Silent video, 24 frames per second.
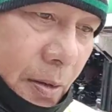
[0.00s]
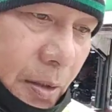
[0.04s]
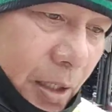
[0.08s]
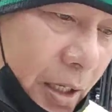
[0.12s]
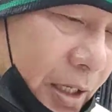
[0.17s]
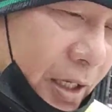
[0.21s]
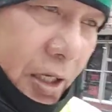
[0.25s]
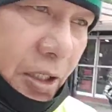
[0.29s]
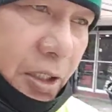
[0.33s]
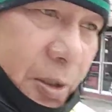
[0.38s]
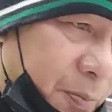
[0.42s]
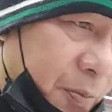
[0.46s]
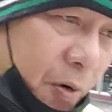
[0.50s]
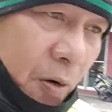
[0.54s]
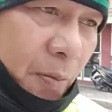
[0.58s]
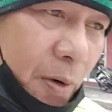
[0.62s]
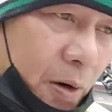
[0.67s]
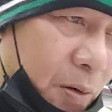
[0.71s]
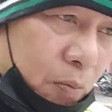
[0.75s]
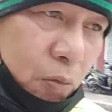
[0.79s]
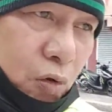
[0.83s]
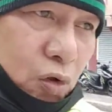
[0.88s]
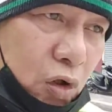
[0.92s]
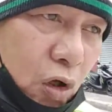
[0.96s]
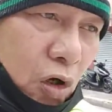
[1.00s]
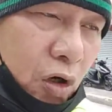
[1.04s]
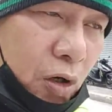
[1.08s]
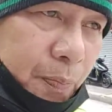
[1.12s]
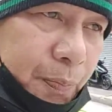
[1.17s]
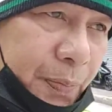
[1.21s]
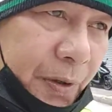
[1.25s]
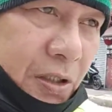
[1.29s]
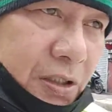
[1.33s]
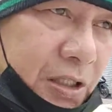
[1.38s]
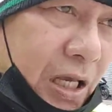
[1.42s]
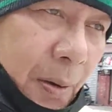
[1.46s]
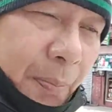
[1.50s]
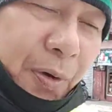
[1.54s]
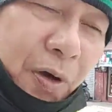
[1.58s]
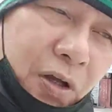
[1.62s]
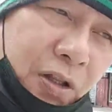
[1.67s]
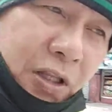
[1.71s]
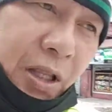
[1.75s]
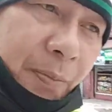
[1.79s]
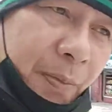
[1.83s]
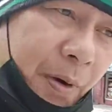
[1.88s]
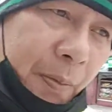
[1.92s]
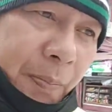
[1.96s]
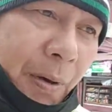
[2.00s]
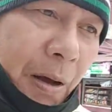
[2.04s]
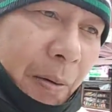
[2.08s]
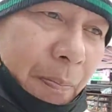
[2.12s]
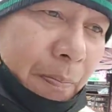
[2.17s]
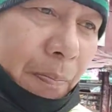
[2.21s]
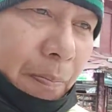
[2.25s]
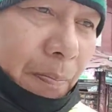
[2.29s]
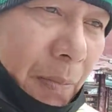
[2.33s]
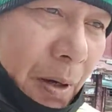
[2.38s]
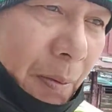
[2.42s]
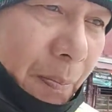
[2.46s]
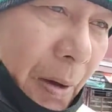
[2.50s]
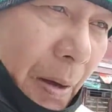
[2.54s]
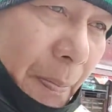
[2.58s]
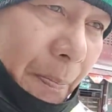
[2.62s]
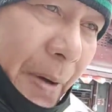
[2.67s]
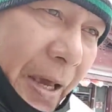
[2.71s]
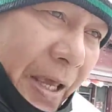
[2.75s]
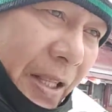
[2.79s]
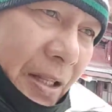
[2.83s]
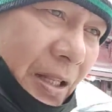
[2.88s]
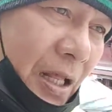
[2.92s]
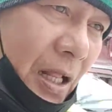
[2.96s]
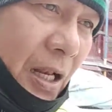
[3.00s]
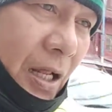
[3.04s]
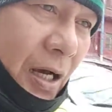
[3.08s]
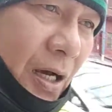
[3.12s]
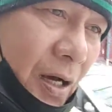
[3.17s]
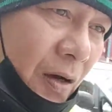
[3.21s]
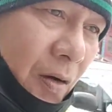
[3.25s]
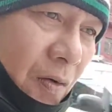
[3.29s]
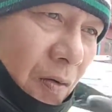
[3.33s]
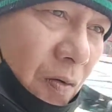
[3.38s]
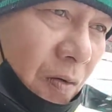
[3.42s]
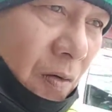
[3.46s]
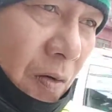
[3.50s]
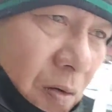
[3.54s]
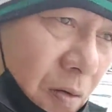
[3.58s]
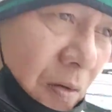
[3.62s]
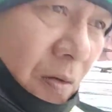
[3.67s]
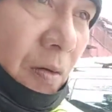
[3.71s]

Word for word: Naisip ko magmotor, pero sabi ko hindi, magba magbabike na lang ako.